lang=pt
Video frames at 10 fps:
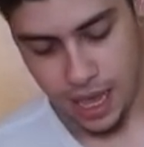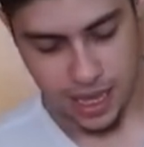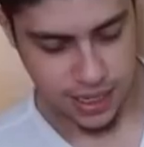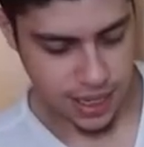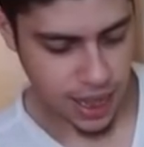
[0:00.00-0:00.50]

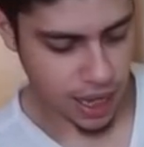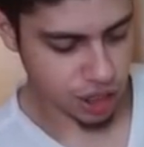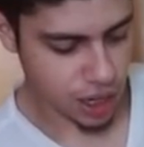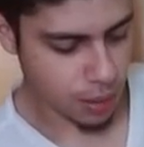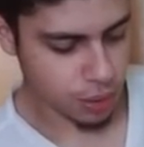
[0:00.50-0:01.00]
E sei lá,
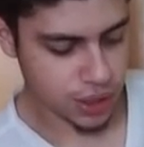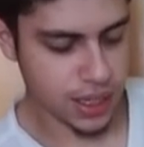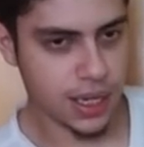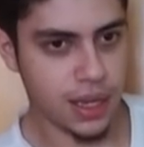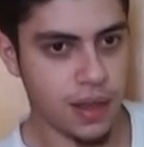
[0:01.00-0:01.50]
digamos
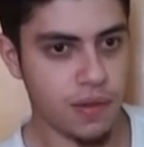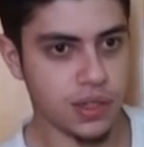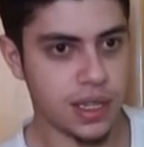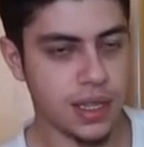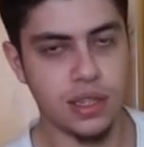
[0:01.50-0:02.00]
que
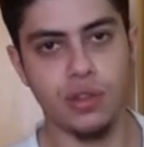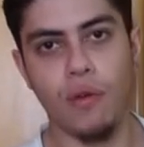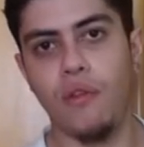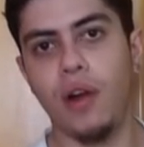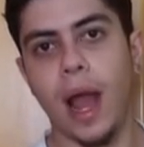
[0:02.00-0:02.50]
você
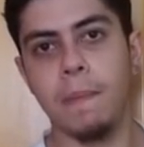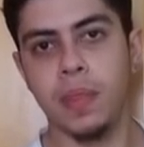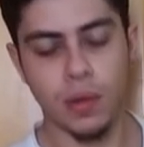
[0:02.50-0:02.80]
decidiu folhar